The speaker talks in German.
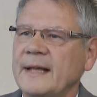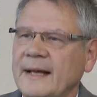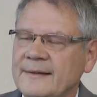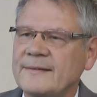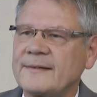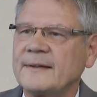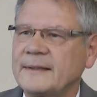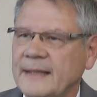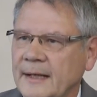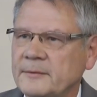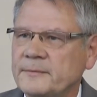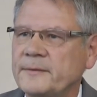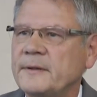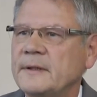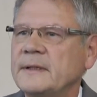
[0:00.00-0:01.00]
das
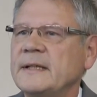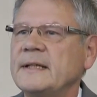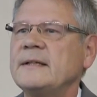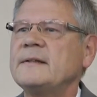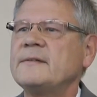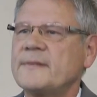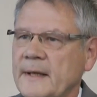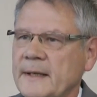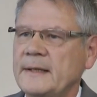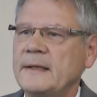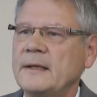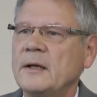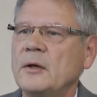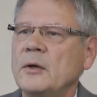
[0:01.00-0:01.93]
darf nicht sein.